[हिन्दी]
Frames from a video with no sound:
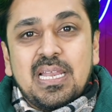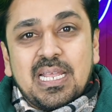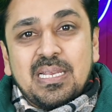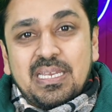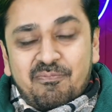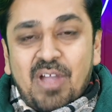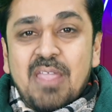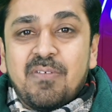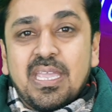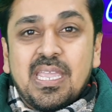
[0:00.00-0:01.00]
लेकिन
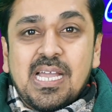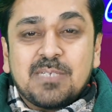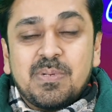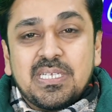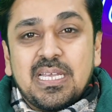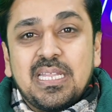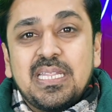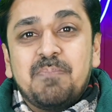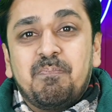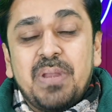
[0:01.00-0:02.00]
फाइव के के आसपास अगर इतनी